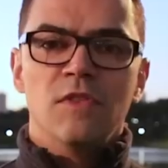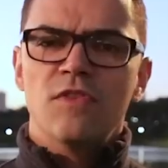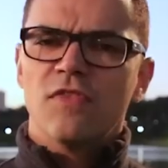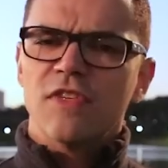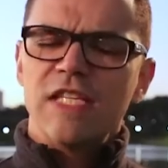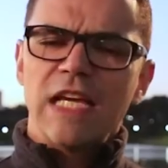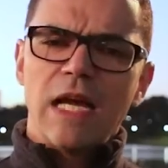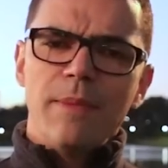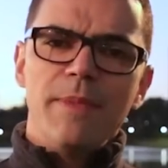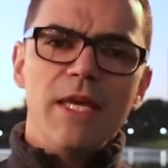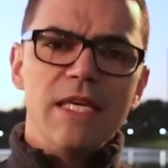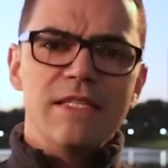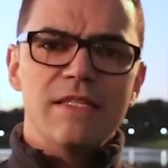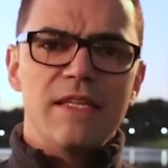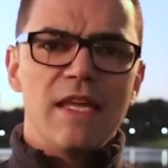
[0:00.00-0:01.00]
Se você
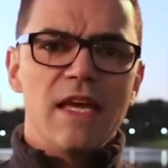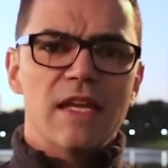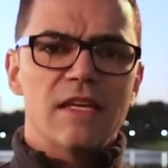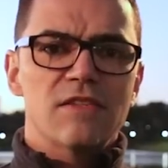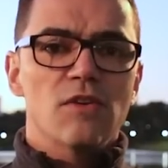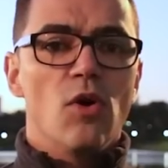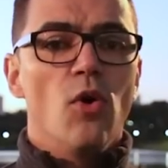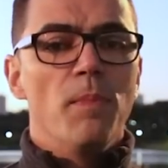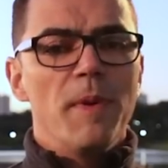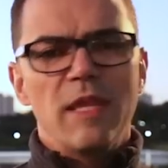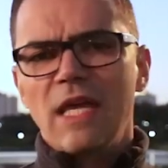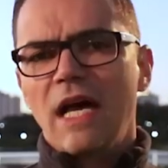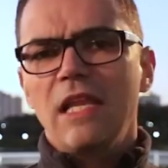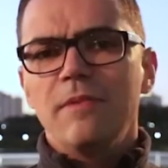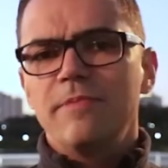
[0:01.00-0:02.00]
caminha em esteiras ou
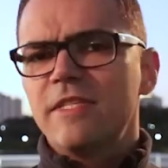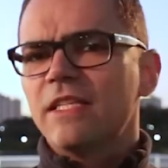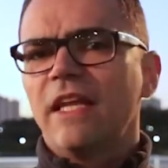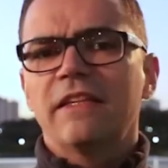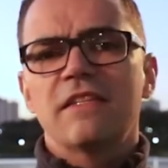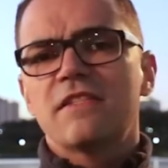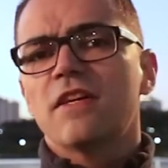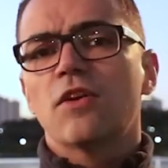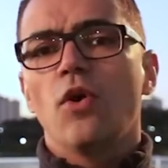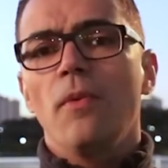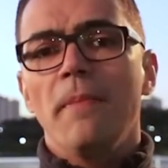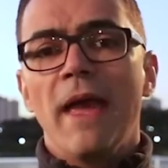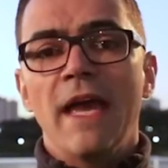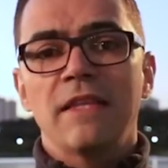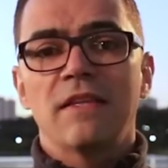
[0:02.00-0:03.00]
pedala em bicicletas
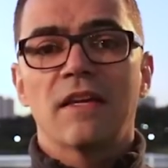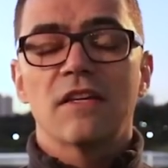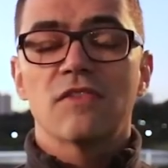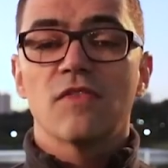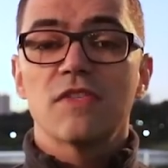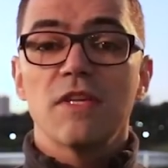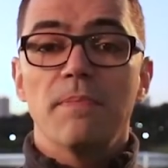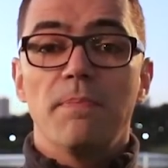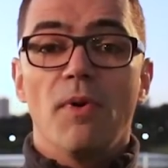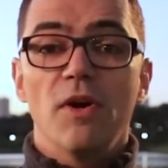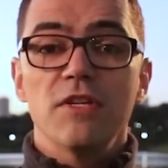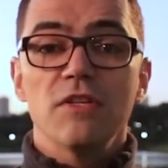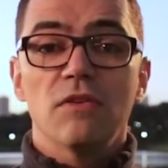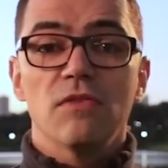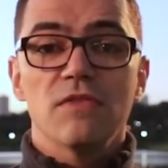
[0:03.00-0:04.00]
ergométricas, você
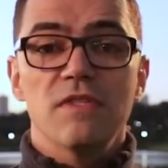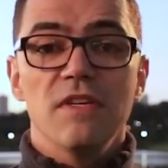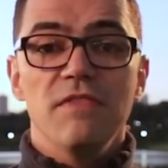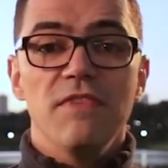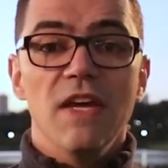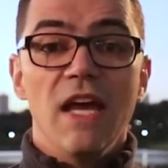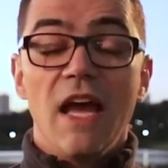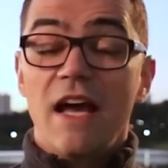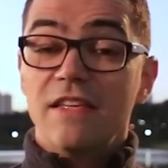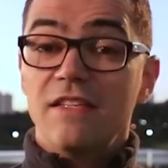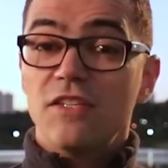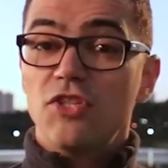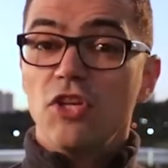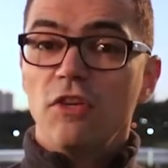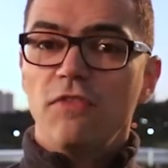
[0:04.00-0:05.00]
pode inclusive
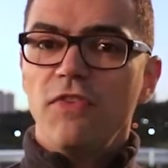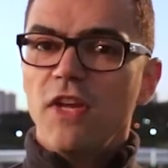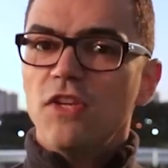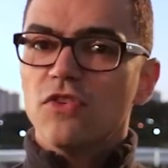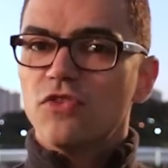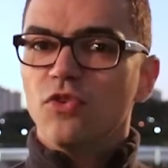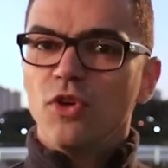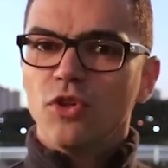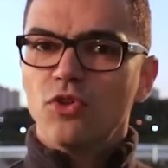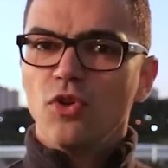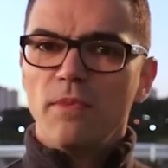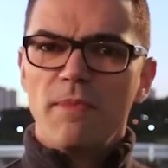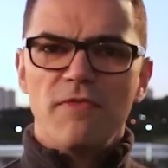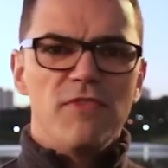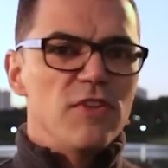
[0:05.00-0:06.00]
assistir vídeos no
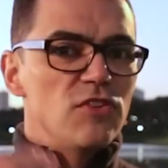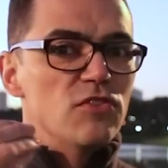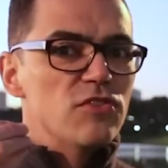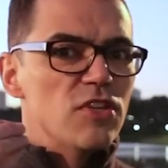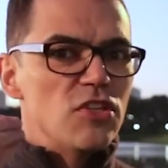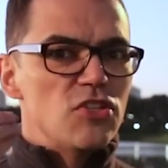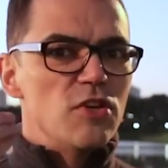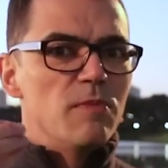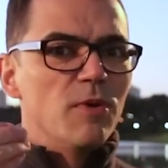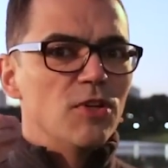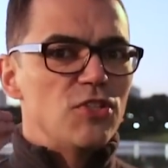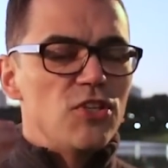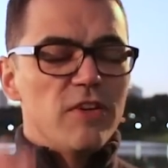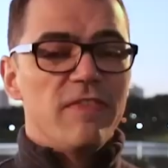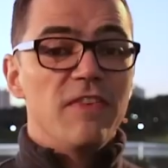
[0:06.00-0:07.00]
YouTube, vídeos que te
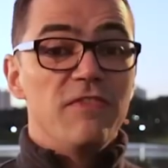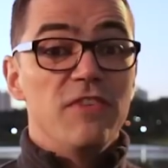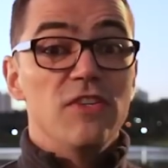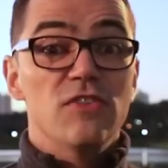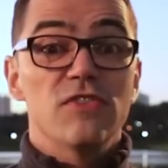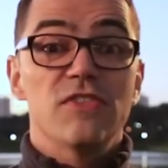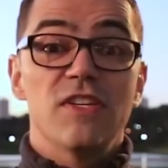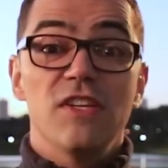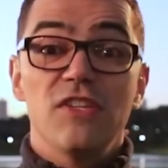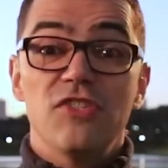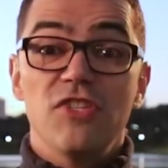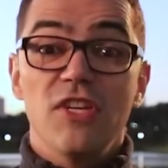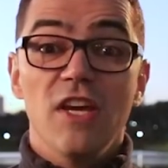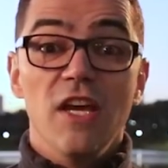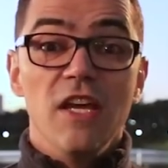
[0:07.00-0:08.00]
motivem, vídeos que
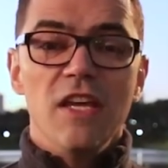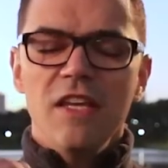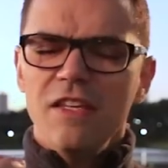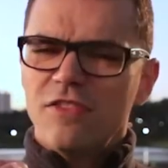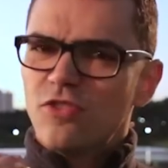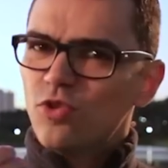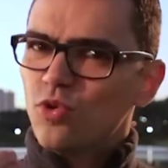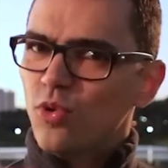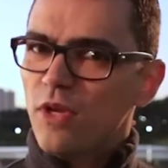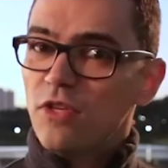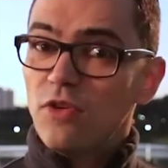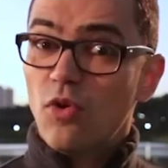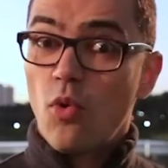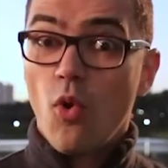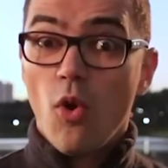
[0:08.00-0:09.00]
te instruem
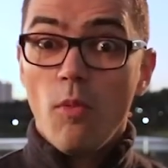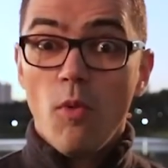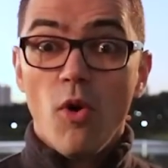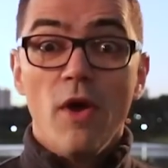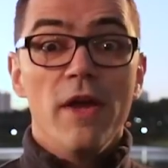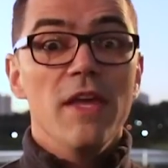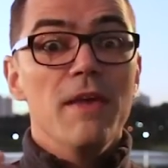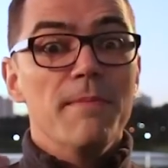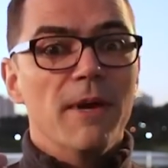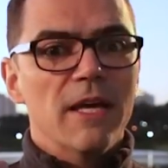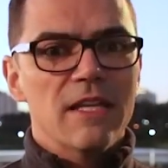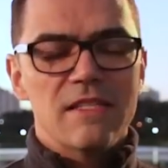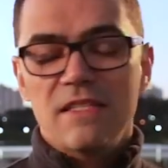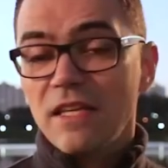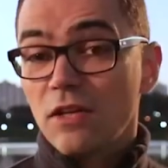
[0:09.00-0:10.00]
como
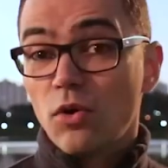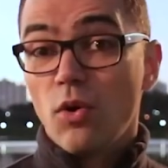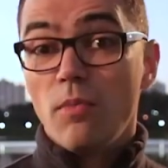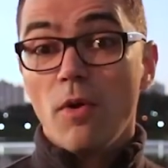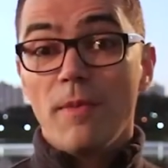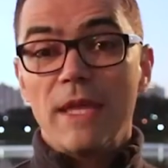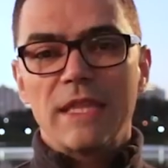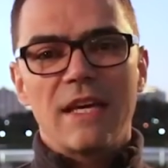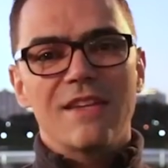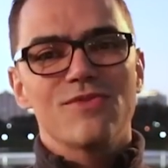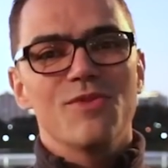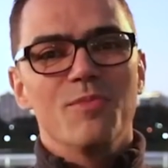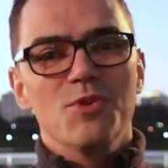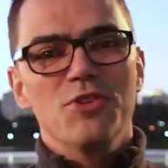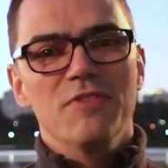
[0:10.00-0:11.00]
emagrecer, como aumentar a
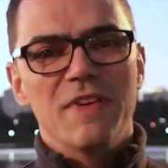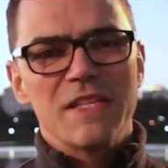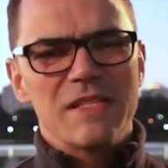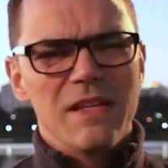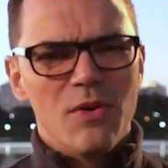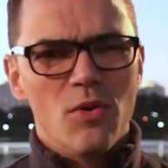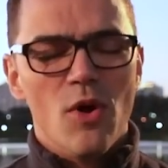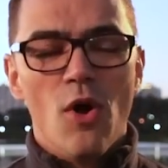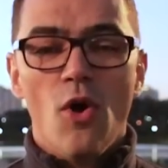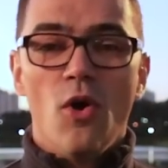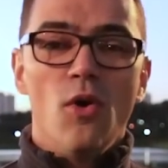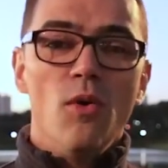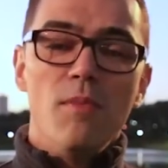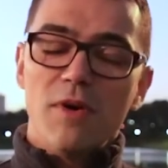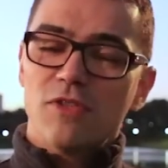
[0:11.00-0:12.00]
sua motivação.
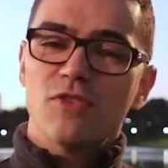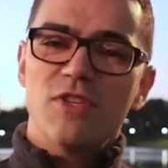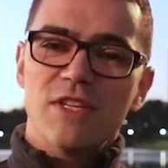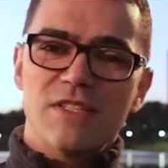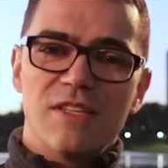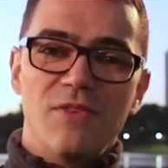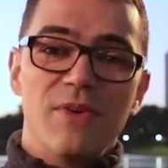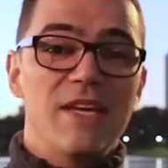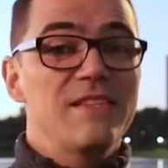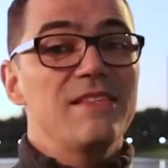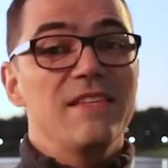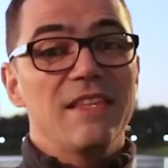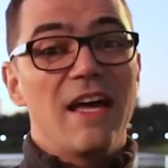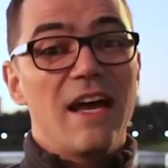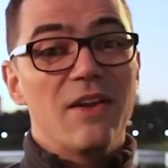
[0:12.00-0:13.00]
Uma sugestão é
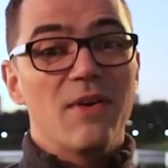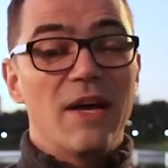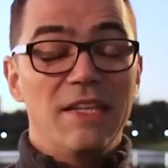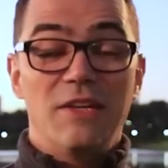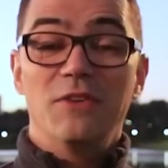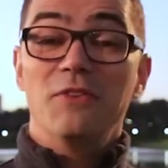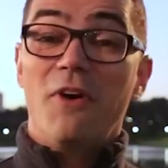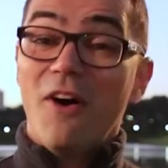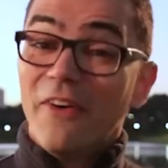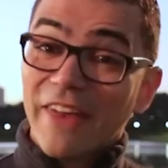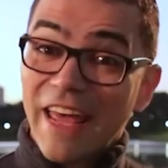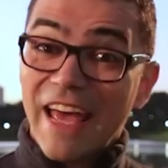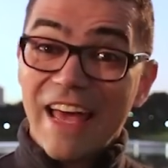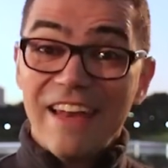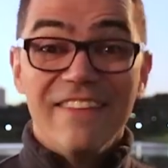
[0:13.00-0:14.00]
assinar o canal do
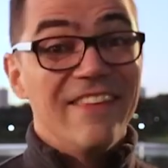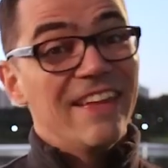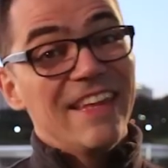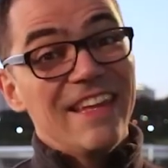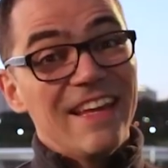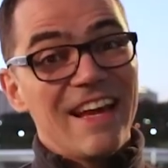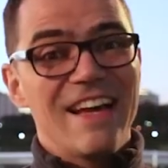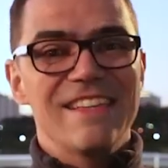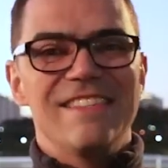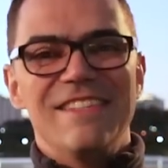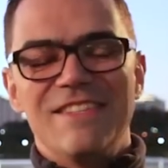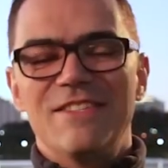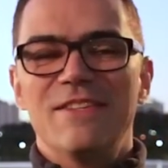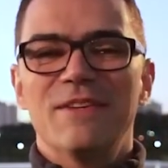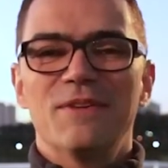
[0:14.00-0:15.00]
Aurélio e
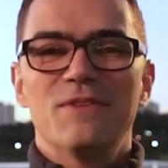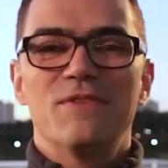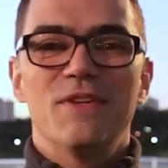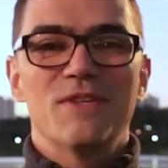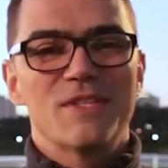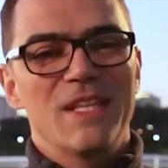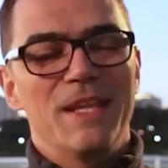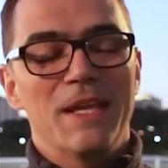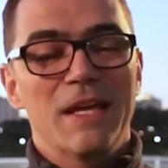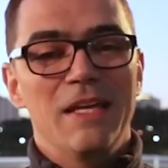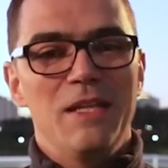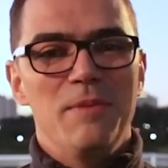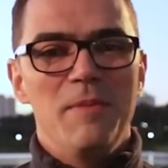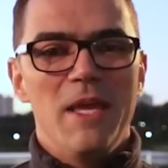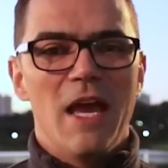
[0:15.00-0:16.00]
assistir os vídeos lá na
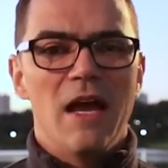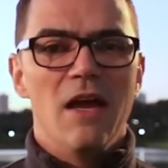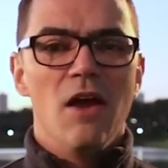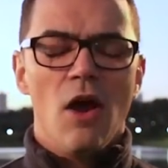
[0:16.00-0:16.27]
academia.